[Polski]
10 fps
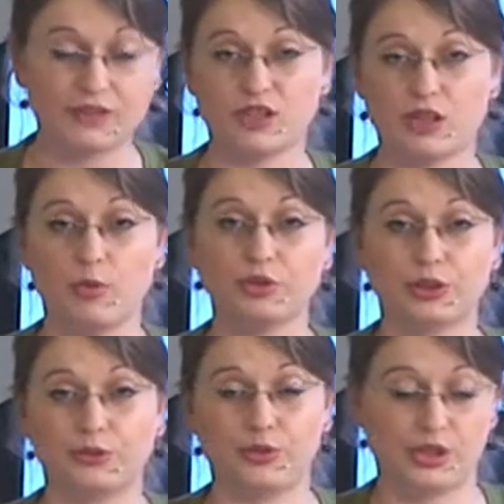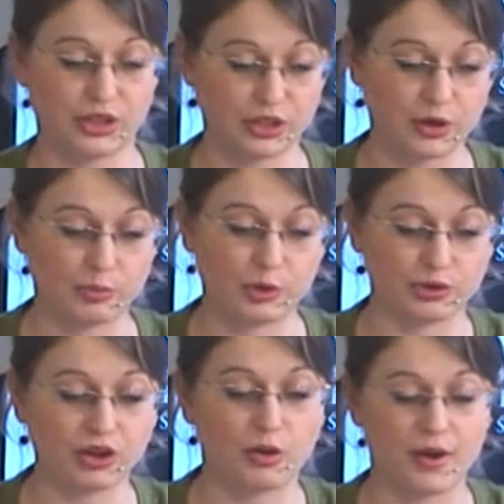w sobotę
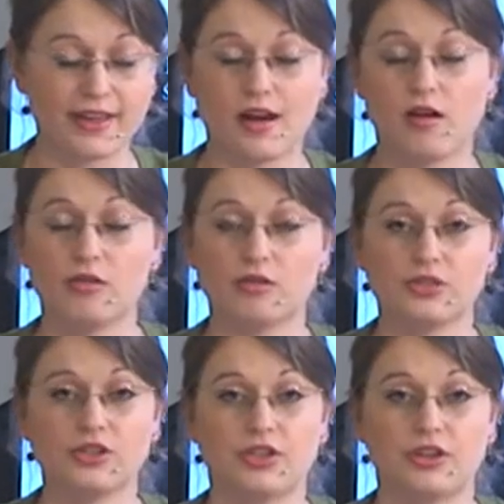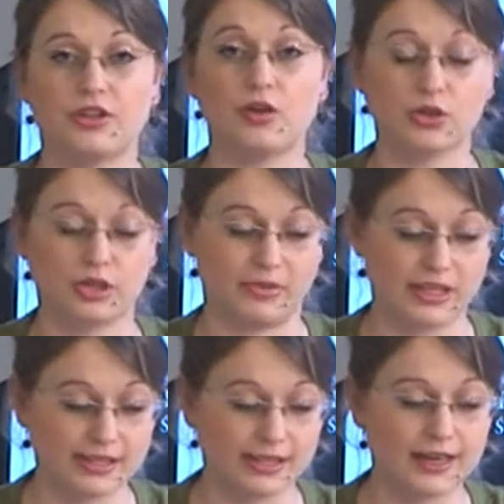25 maja o godzinie
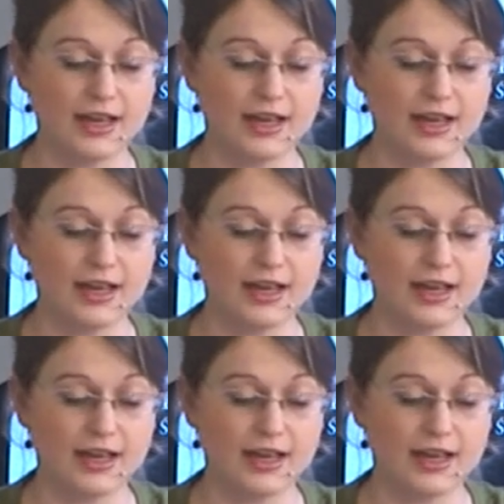18